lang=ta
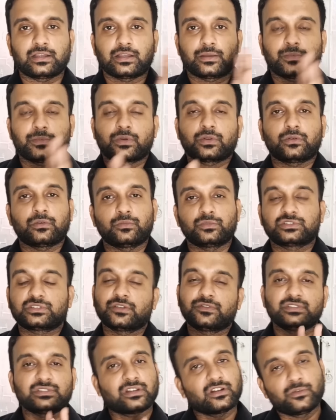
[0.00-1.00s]
அப்புறம்
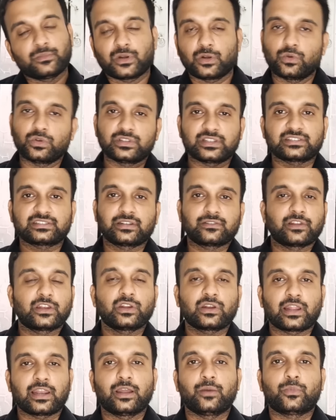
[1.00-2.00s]
முஸ்தபி ரஹ்மான் ஒரு எக்ஸ்டன்
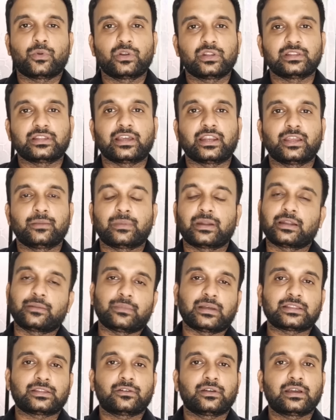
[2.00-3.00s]
வரைக்கும் நல்லா போட்டிருந்தாரு பட்
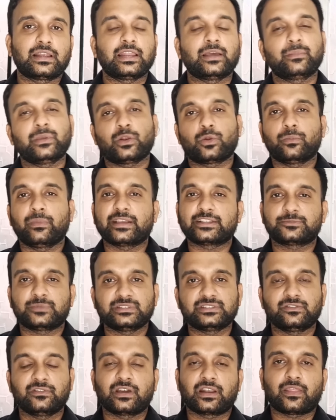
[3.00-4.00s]
மற்றவங்க எல்லாமே ரொம்ப
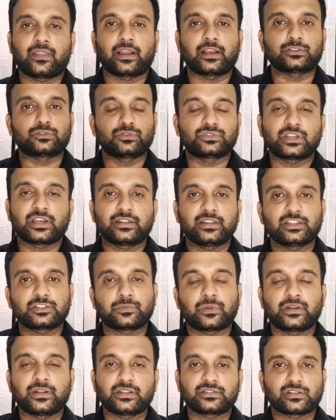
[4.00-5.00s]
எக்ஸ்பென்சிவாக இருந்தாங்க துஷார்
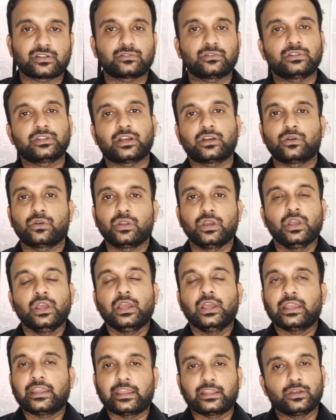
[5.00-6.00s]
தேஷ்பாண்டே ஷர்துல் தாகூர்
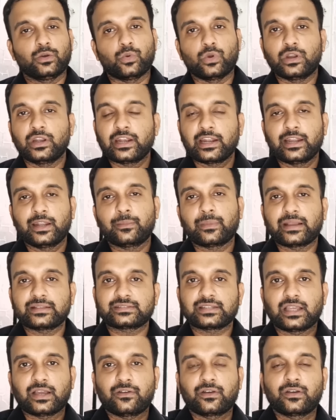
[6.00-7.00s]
ஏதோ ஒன்று ரெண்டு
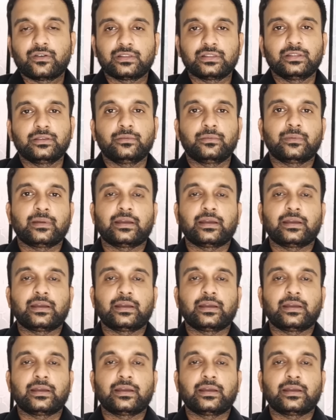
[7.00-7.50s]
மேட்ச்சில் அவங்க வந்து